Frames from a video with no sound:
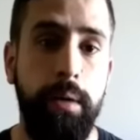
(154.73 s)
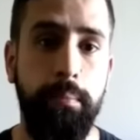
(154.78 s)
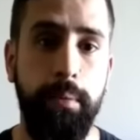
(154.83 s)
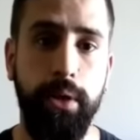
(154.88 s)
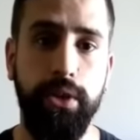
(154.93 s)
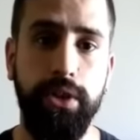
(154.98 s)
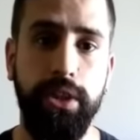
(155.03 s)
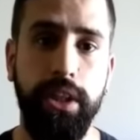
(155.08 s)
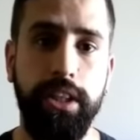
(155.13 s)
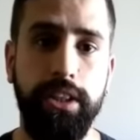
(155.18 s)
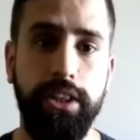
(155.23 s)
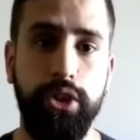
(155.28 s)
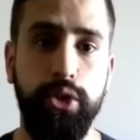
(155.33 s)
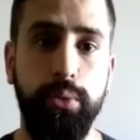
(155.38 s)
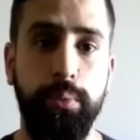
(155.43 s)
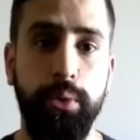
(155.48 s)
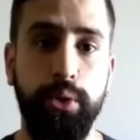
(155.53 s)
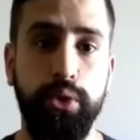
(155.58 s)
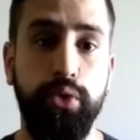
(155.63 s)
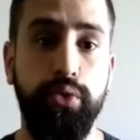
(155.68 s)
pero sí que se
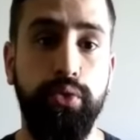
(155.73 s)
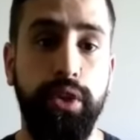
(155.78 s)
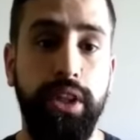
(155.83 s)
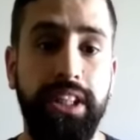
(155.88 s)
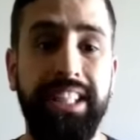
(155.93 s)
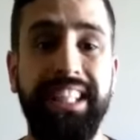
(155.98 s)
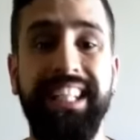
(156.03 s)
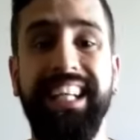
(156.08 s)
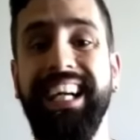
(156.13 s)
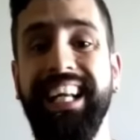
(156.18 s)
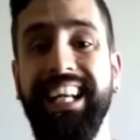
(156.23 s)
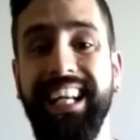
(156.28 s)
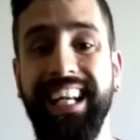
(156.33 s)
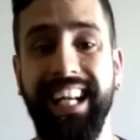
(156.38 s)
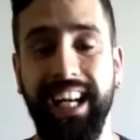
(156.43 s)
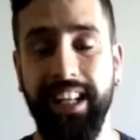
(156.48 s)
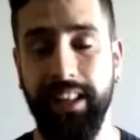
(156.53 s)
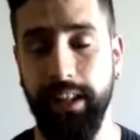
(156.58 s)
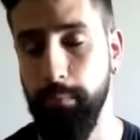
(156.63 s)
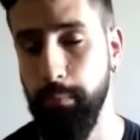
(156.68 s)
supo sufrir sin
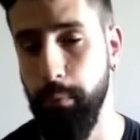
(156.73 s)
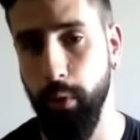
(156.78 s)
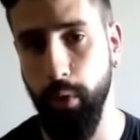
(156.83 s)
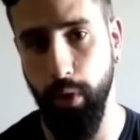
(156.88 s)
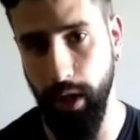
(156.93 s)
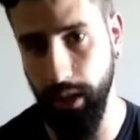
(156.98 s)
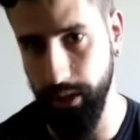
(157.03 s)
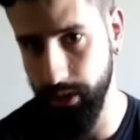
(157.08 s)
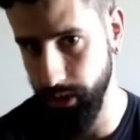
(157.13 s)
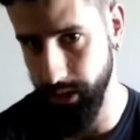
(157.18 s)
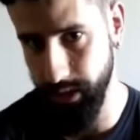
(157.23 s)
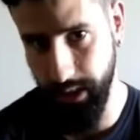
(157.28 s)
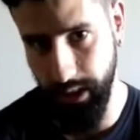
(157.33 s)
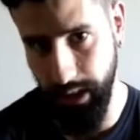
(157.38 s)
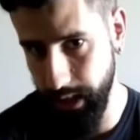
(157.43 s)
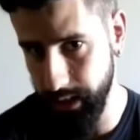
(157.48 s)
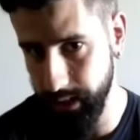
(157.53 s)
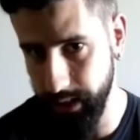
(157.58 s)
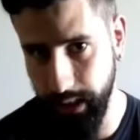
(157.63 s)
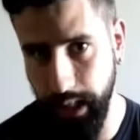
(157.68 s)
generar tampoco ocasiones
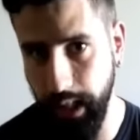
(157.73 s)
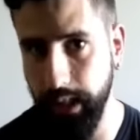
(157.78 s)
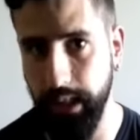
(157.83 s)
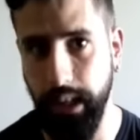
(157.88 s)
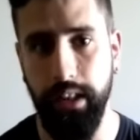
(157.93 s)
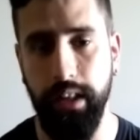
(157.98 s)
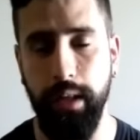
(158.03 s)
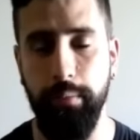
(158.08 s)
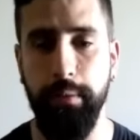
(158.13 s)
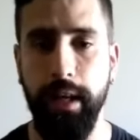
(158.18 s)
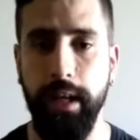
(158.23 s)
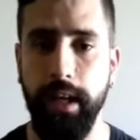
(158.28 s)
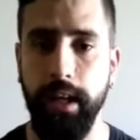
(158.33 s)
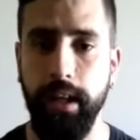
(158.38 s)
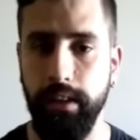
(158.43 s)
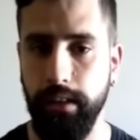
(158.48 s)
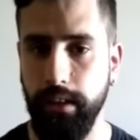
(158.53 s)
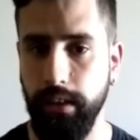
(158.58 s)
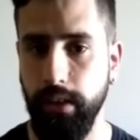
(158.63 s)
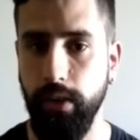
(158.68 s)
claras el Lealtad, también hay
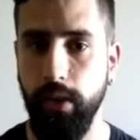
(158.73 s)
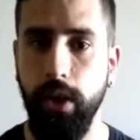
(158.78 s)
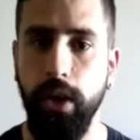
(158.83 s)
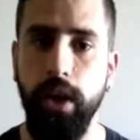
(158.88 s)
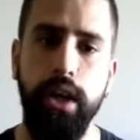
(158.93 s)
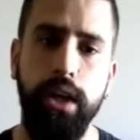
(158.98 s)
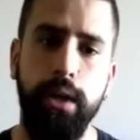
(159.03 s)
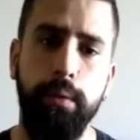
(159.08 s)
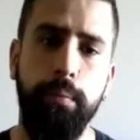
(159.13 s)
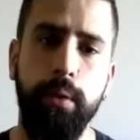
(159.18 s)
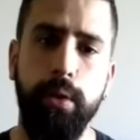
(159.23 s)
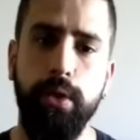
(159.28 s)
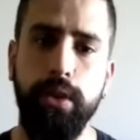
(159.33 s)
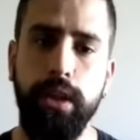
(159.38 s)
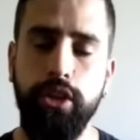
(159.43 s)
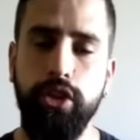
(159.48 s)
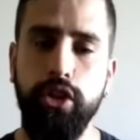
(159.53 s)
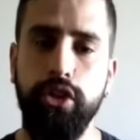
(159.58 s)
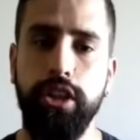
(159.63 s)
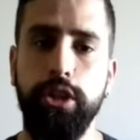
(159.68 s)
que decirlo, y por lo
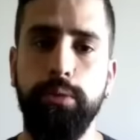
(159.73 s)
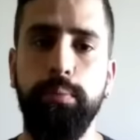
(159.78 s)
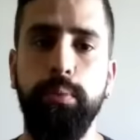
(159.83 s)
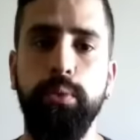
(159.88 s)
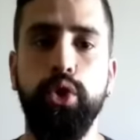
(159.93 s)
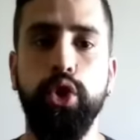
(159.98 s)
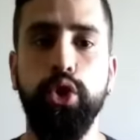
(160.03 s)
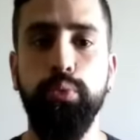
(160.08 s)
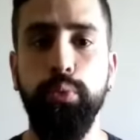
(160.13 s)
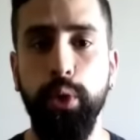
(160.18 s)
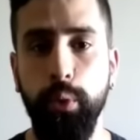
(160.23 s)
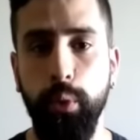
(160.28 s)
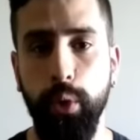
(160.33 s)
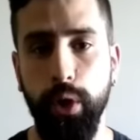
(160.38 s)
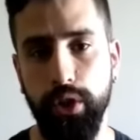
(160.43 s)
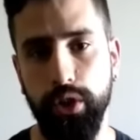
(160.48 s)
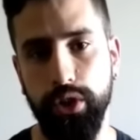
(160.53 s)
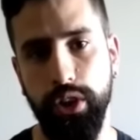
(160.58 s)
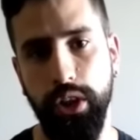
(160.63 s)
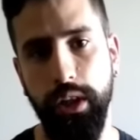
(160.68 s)
tanto tres puntos muy
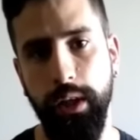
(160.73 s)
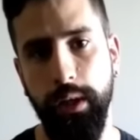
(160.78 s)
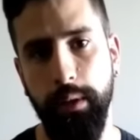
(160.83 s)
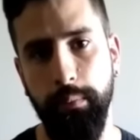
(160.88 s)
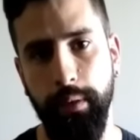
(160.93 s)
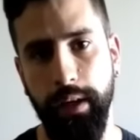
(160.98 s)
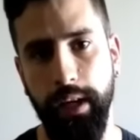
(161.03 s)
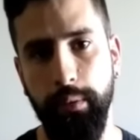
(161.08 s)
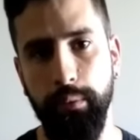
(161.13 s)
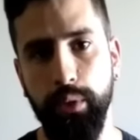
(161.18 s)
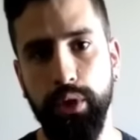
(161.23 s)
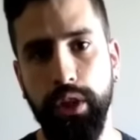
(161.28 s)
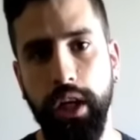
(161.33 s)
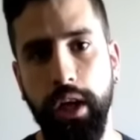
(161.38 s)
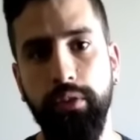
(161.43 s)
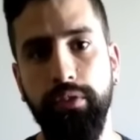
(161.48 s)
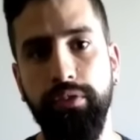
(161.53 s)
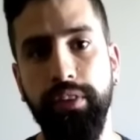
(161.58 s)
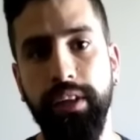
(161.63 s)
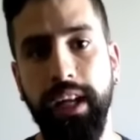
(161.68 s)
buenos para
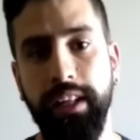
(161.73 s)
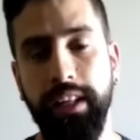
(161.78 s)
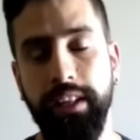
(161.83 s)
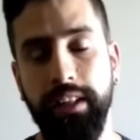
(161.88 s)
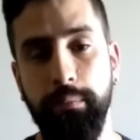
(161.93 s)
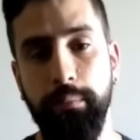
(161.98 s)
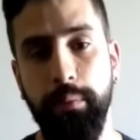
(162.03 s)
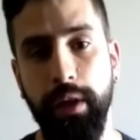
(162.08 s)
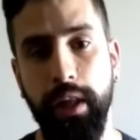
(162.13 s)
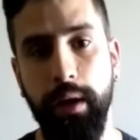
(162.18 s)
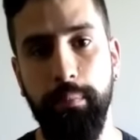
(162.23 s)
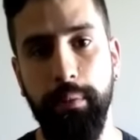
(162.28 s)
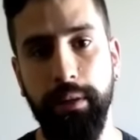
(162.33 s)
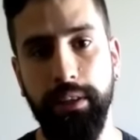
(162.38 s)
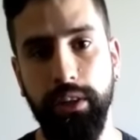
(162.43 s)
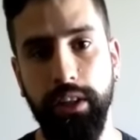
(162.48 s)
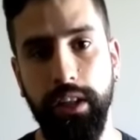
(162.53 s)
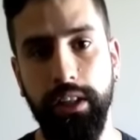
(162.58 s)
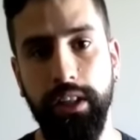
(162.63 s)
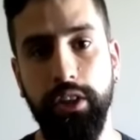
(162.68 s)
buscar un final de temporada
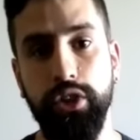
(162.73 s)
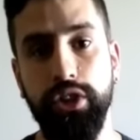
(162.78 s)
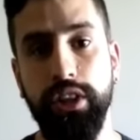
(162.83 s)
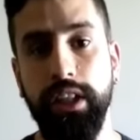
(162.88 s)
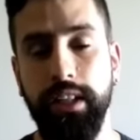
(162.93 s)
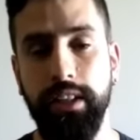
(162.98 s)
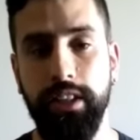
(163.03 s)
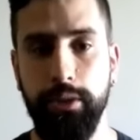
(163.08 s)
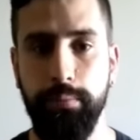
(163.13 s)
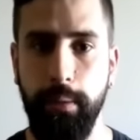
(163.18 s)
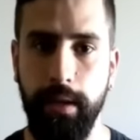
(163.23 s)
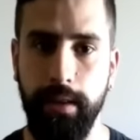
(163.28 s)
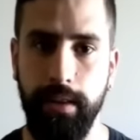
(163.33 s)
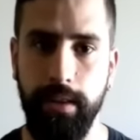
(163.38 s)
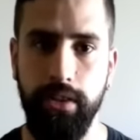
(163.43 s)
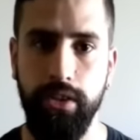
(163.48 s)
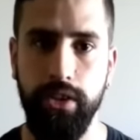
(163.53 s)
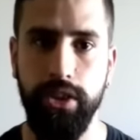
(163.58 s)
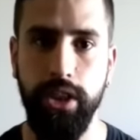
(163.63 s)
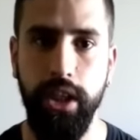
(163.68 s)
apasionante, nos quedan tres
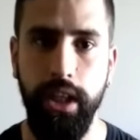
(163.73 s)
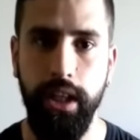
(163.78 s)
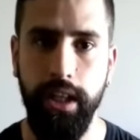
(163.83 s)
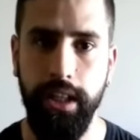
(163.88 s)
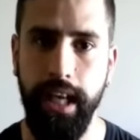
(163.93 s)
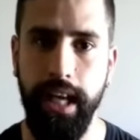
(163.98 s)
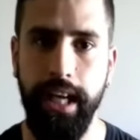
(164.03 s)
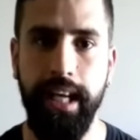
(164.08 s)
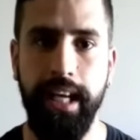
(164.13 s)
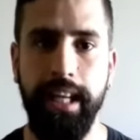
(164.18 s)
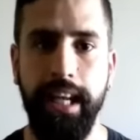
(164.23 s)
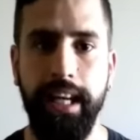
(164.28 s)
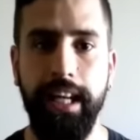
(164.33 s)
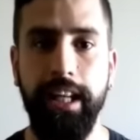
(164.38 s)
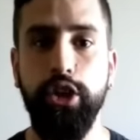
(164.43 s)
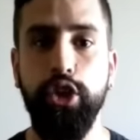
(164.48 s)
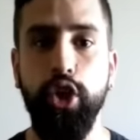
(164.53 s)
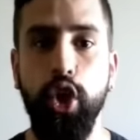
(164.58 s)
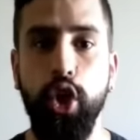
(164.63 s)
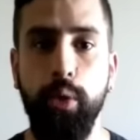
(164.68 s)
partidos y hay que dar
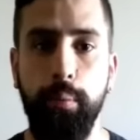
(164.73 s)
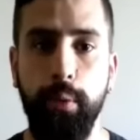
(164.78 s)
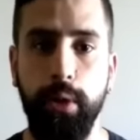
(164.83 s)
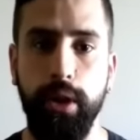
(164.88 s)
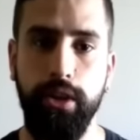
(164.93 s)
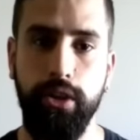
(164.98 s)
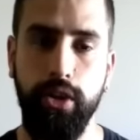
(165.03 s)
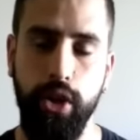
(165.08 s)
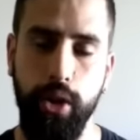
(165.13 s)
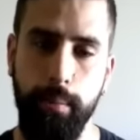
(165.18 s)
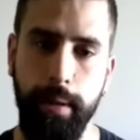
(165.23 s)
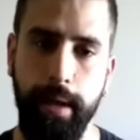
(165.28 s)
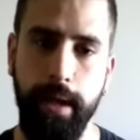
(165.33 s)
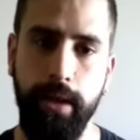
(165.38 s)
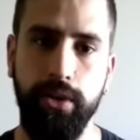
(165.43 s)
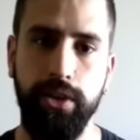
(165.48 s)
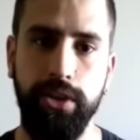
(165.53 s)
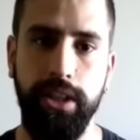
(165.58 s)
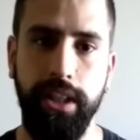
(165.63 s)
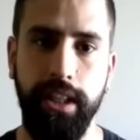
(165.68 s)
el todo por el todo
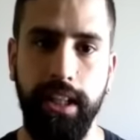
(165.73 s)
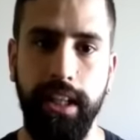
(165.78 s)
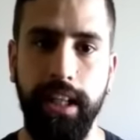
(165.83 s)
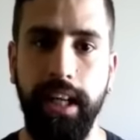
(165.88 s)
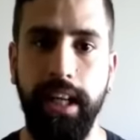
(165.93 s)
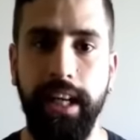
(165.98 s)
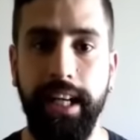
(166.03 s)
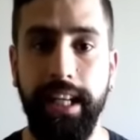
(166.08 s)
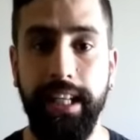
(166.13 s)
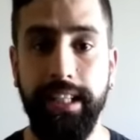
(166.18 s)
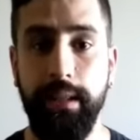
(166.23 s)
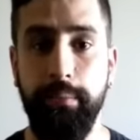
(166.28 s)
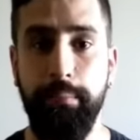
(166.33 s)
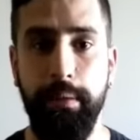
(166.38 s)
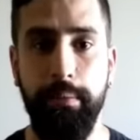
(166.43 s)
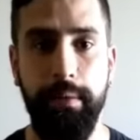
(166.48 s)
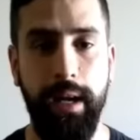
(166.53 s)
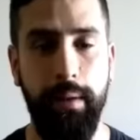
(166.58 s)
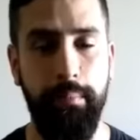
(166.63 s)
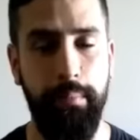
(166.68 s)
para conseguir esa
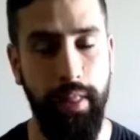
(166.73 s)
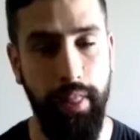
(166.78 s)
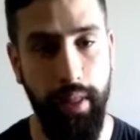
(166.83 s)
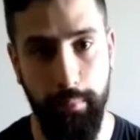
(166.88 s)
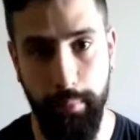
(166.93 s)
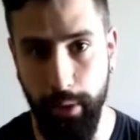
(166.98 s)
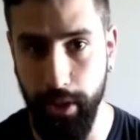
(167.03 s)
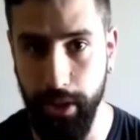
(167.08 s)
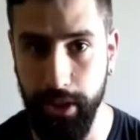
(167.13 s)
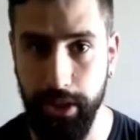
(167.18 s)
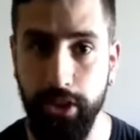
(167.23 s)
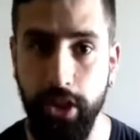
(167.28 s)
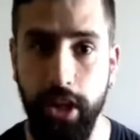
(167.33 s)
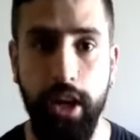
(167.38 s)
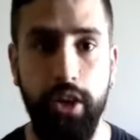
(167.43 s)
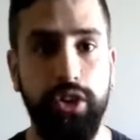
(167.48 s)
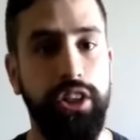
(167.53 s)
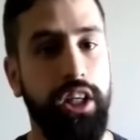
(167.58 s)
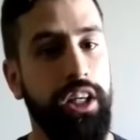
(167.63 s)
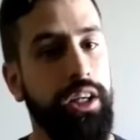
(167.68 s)
primera plaza, pero que si no
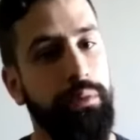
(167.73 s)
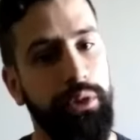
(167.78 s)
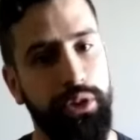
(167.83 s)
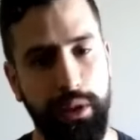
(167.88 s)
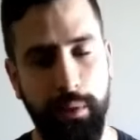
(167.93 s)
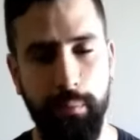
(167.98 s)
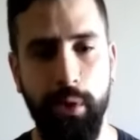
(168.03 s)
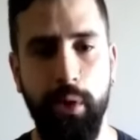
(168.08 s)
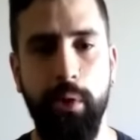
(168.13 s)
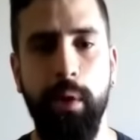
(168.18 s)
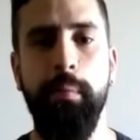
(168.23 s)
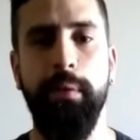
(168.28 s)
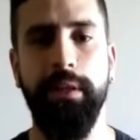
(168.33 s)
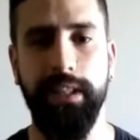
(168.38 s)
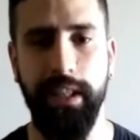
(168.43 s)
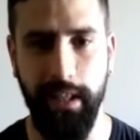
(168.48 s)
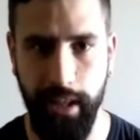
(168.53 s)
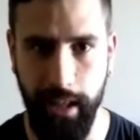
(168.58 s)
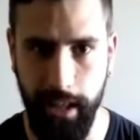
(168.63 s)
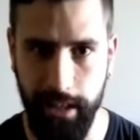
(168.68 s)
la conseguimos tampoco va a
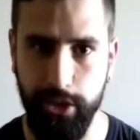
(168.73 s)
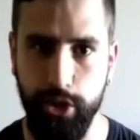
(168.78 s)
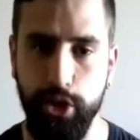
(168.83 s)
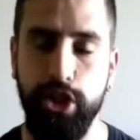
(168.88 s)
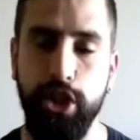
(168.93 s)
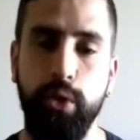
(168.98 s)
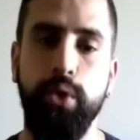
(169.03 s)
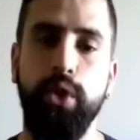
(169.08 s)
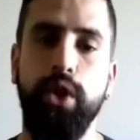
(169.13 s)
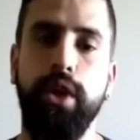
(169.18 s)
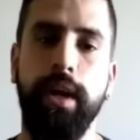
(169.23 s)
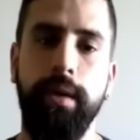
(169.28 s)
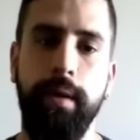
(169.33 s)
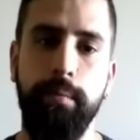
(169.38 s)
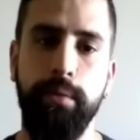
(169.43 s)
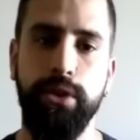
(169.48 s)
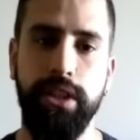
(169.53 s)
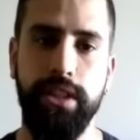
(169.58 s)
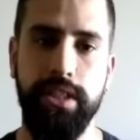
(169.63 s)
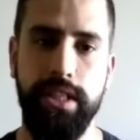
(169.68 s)
pasar nada, estoy seguro de que
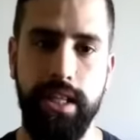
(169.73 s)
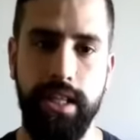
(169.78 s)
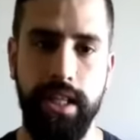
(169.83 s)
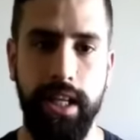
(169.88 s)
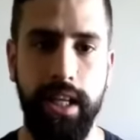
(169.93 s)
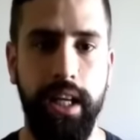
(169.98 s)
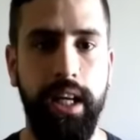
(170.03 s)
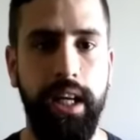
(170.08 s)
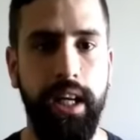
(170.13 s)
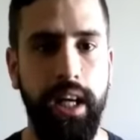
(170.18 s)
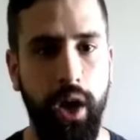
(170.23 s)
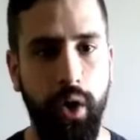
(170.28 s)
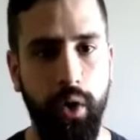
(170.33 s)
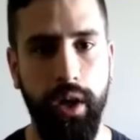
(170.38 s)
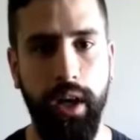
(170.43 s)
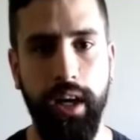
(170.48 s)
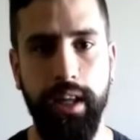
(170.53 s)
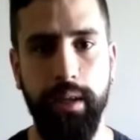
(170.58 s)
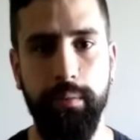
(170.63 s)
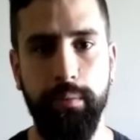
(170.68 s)
vamos a ascender,
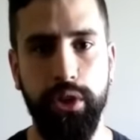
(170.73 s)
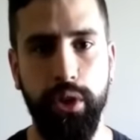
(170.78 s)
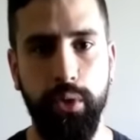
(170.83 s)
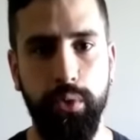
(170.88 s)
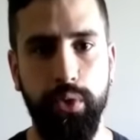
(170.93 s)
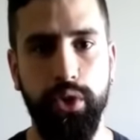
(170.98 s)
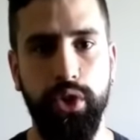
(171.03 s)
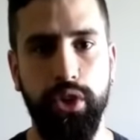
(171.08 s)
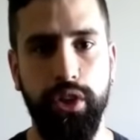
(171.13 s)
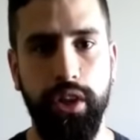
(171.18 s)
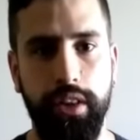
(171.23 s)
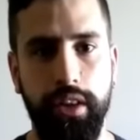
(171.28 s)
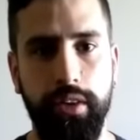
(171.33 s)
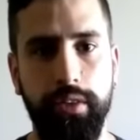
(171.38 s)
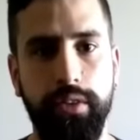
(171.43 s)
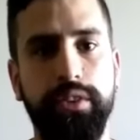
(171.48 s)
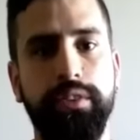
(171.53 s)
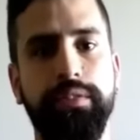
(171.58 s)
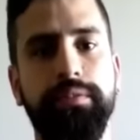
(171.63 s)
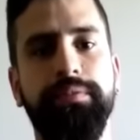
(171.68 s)
aunque quedemos segundos o
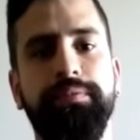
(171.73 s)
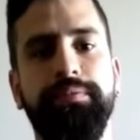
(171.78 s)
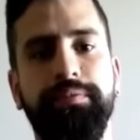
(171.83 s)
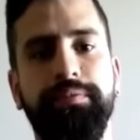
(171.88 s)
terceros.